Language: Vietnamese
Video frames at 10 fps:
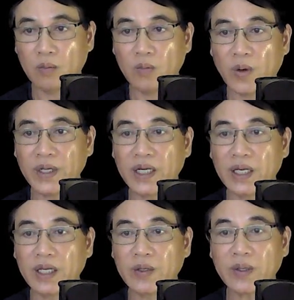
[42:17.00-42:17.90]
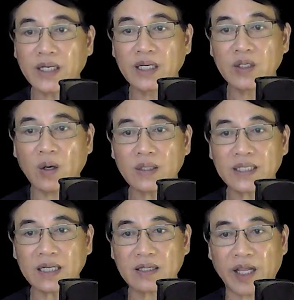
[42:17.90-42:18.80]
Mỗi khi có cơn gió
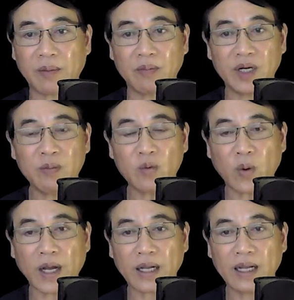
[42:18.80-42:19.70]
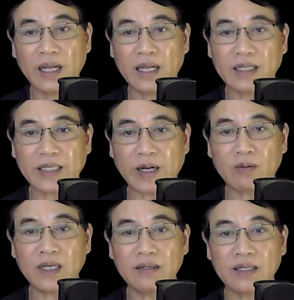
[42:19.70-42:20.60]
sắc lẹm liếm qua,
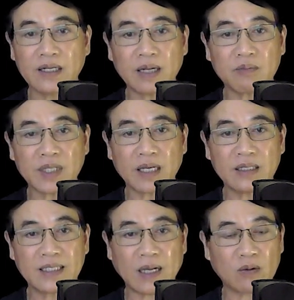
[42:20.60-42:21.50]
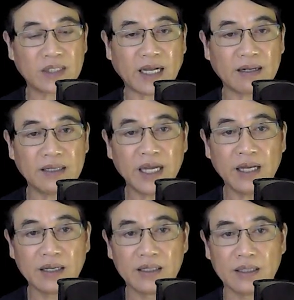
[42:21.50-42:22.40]
tạo lên những âm thanh xào xạc
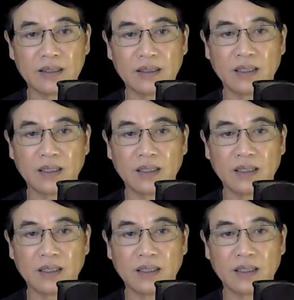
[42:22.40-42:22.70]
ghê người.